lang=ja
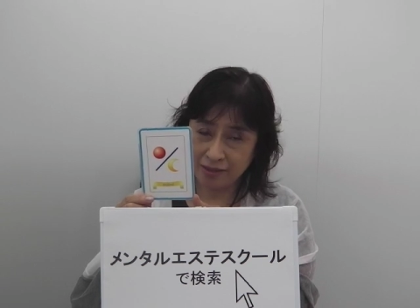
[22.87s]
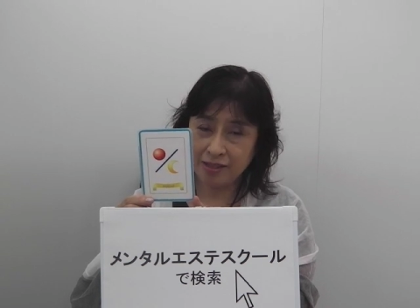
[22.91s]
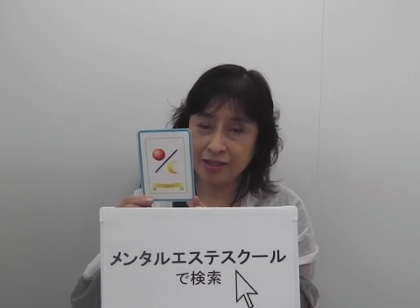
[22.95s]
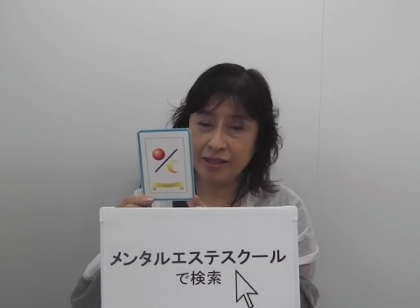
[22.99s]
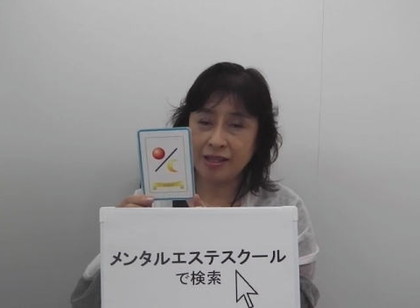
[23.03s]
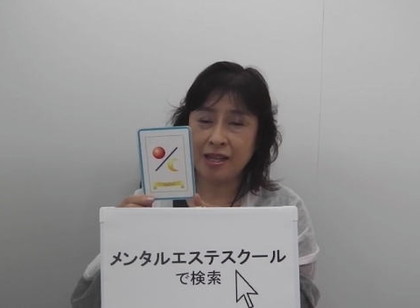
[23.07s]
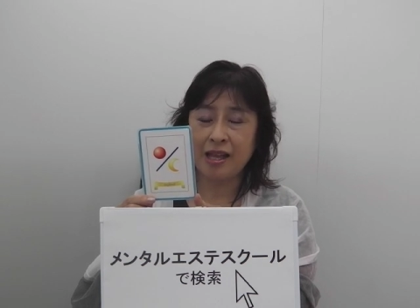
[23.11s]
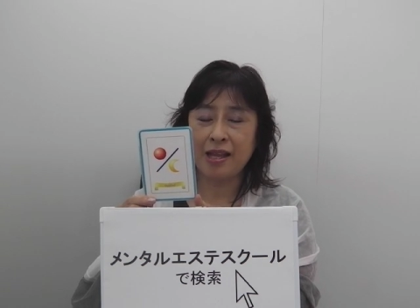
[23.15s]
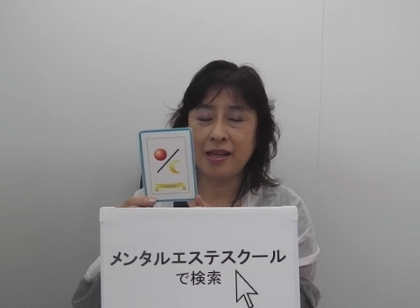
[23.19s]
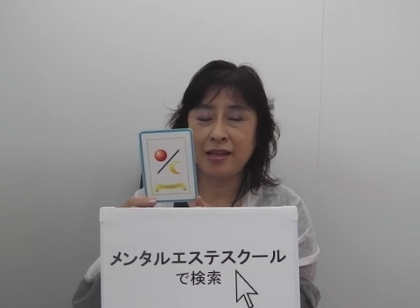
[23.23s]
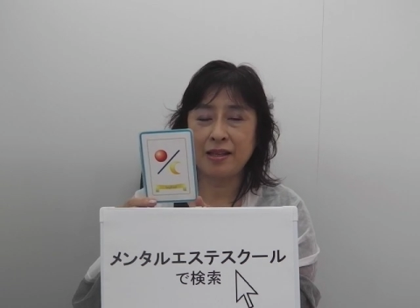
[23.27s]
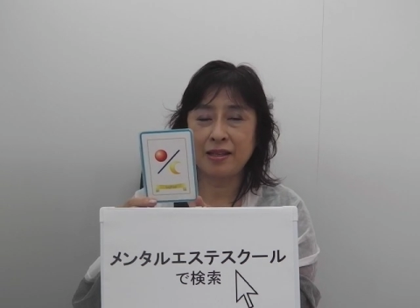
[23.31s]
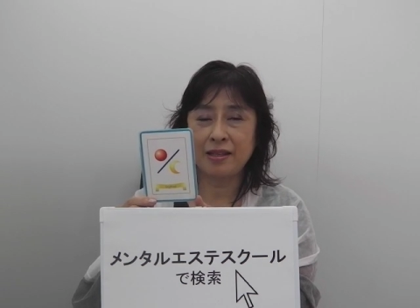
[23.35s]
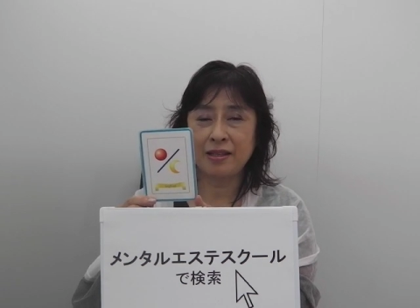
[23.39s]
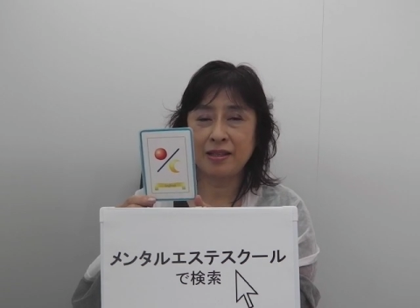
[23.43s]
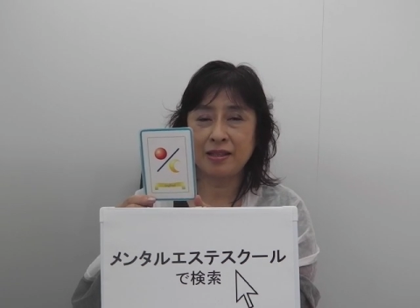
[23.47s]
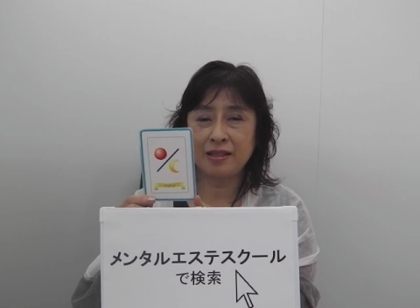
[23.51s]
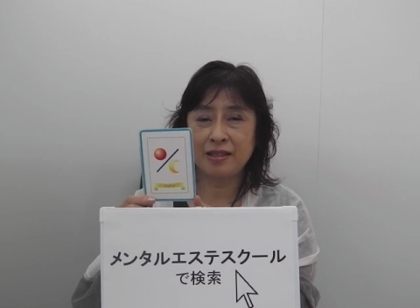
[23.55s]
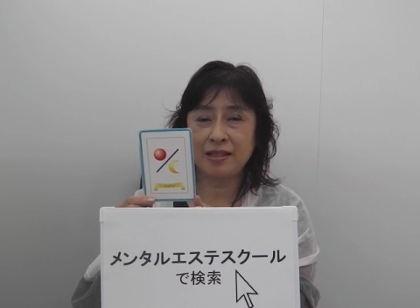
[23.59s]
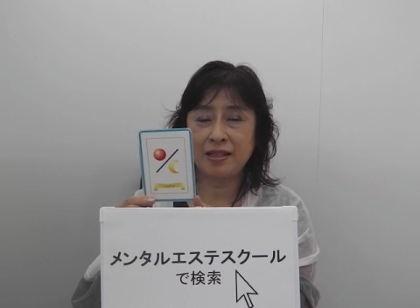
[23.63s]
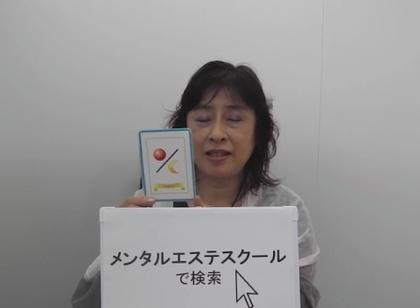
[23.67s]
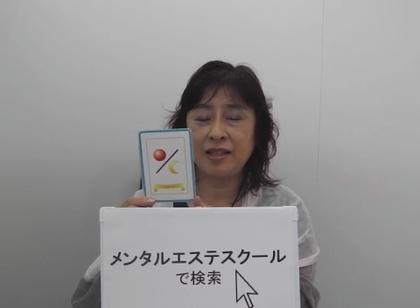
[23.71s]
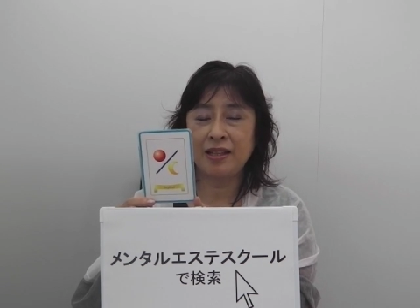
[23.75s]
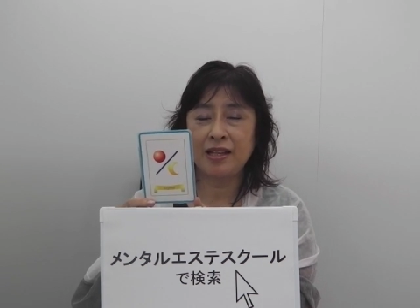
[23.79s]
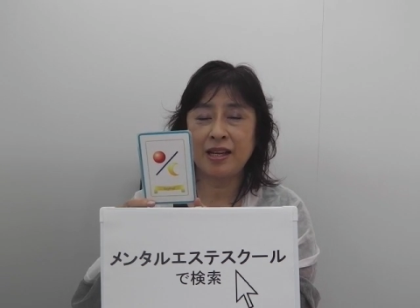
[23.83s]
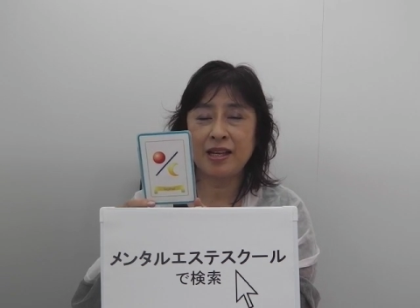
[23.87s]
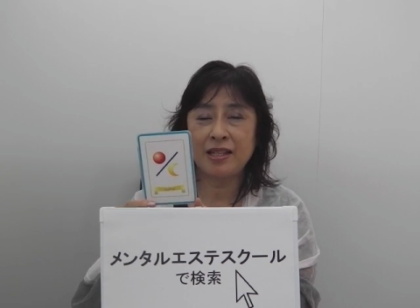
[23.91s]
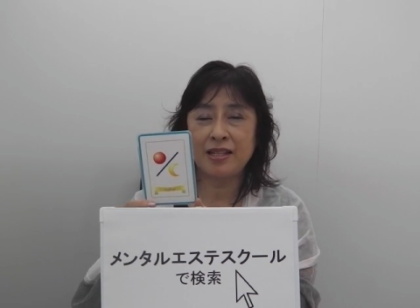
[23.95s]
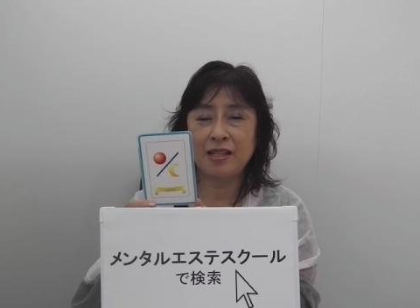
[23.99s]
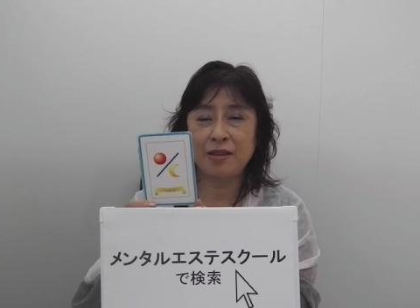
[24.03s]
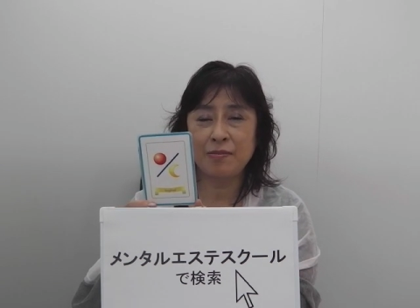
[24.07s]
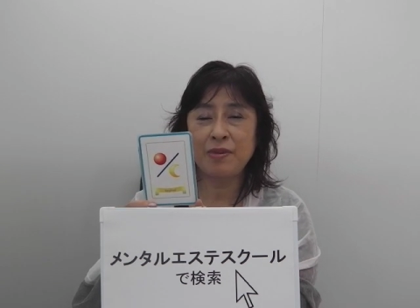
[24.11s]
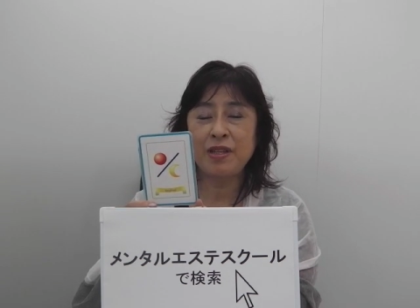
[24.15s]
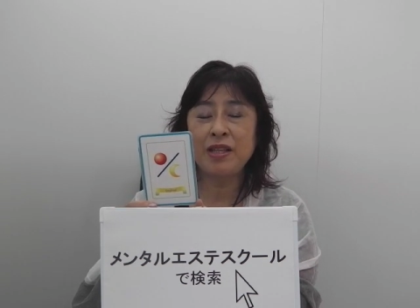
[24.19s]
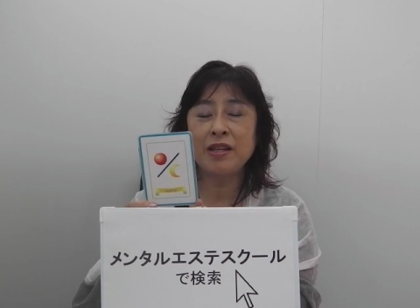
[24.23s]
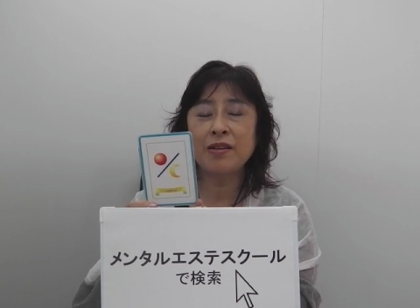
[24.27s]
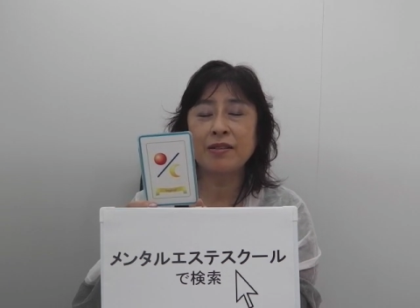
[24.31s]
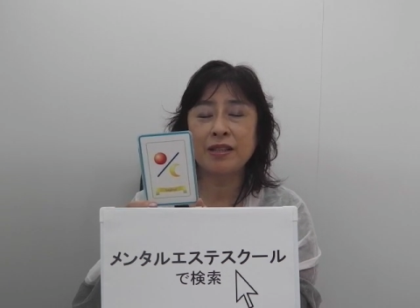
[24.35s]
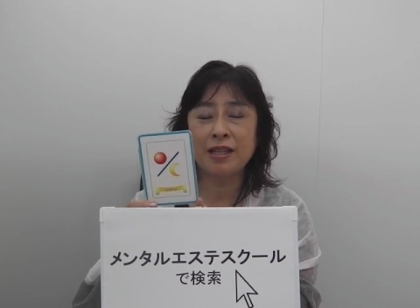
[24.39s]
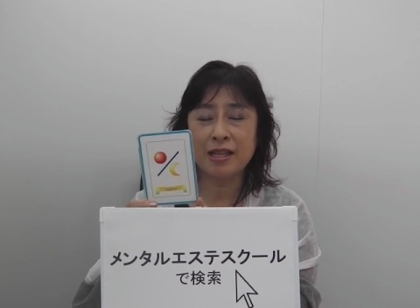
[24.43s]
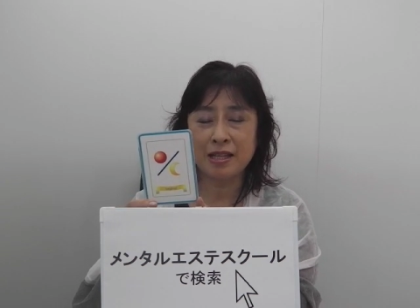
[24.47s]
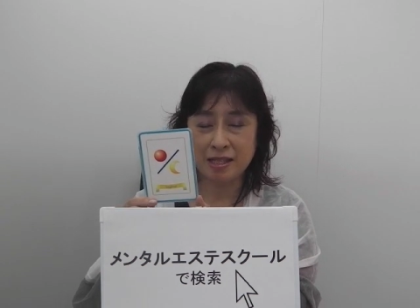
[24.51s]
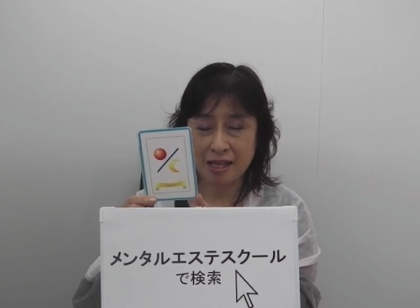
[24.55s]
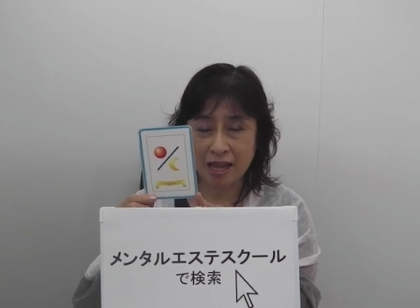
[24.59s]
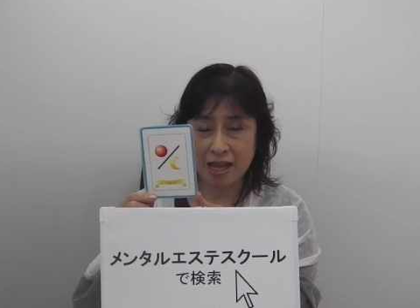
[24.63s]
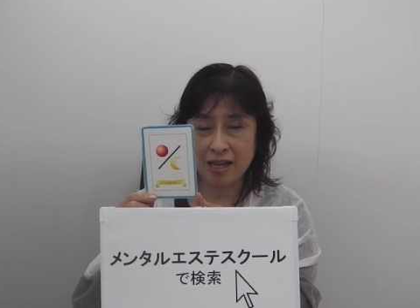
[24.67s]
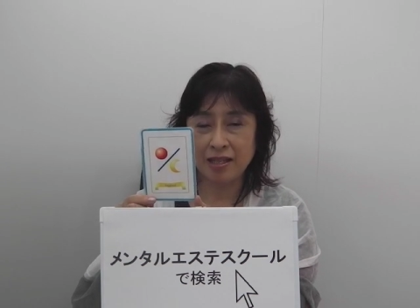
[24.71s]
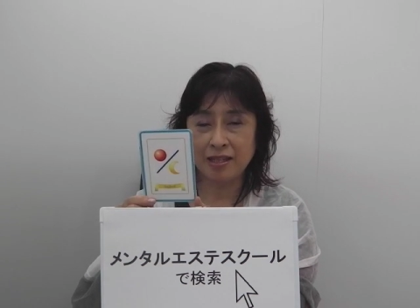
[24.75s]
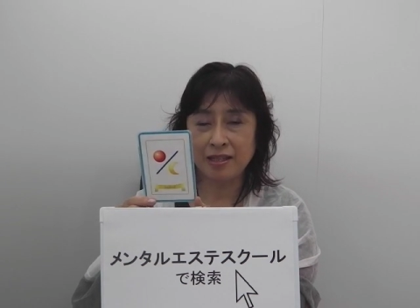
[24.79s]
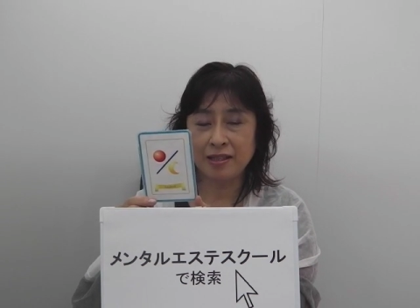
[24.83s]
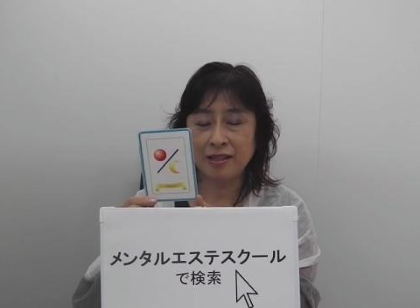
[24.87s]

いって信頼してみてください